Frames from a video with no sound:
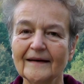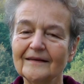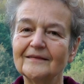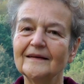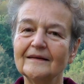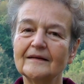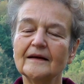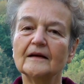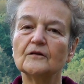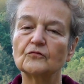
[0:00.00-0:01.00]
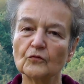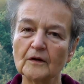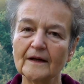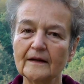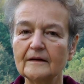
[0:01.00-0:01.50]
Es sind
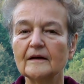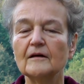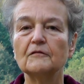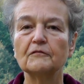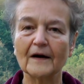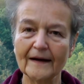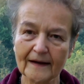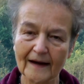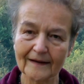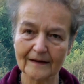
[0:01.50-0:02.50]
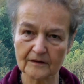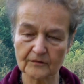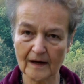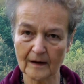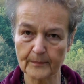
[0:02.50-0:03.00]
sogenannte
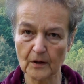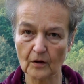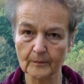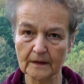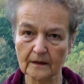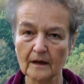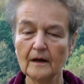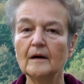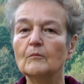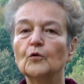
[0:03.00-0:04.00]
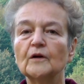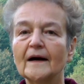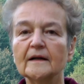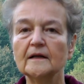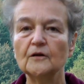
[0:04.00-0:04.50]
Freihandelsabkommen
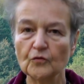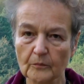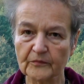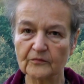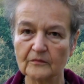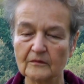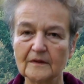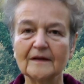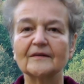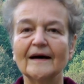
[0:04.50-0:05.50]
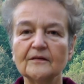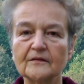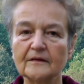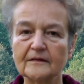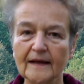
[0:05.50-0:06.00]
modernen Typs. Das
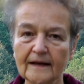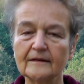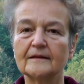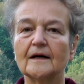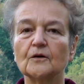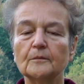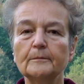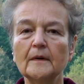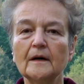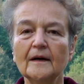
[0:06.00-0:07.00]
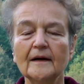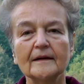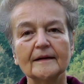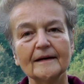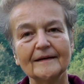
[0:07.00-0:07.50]
heißt, es geht darum,
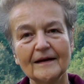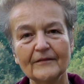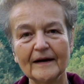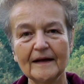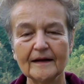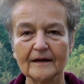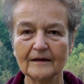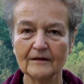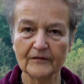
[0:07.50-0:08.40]
der jeweiligen